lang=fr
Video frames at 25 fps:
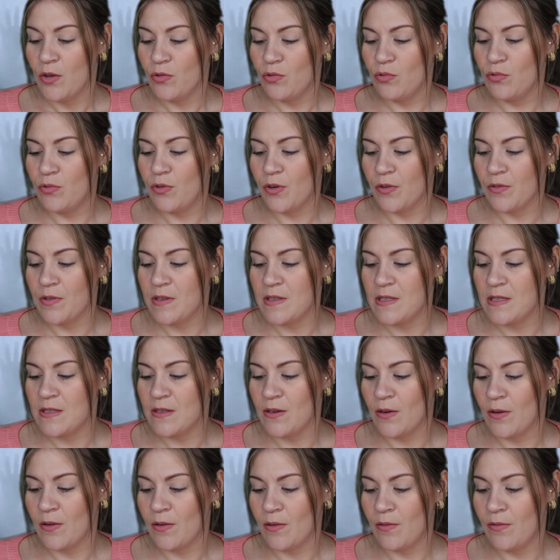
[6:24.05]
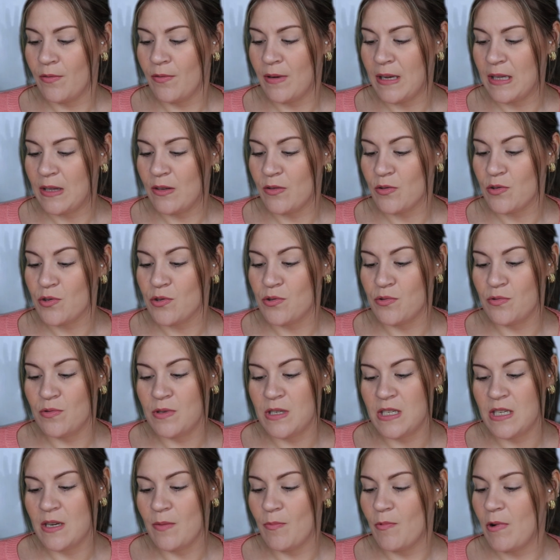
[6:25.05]
tout en disant va-t'en, je
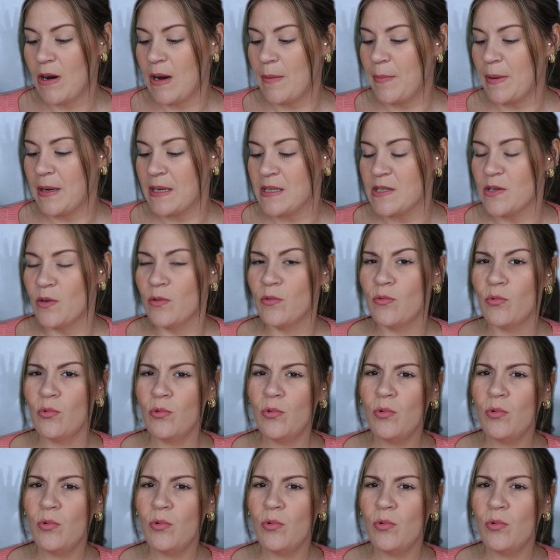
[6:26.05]
suis chez moi à présent.